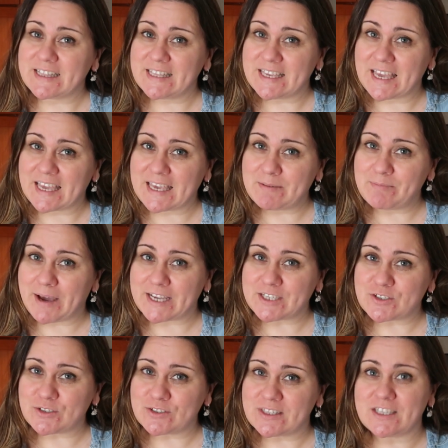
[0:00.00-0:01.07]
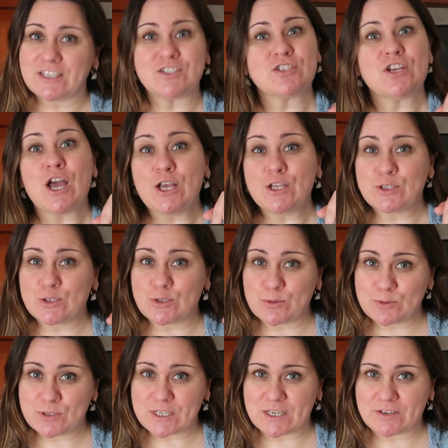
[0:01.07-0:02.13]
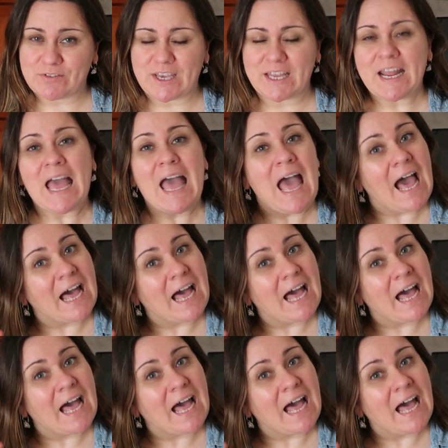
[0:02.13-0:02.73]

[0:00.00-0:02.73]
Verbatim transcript: Clique aqui em baixo onde diz subscrever.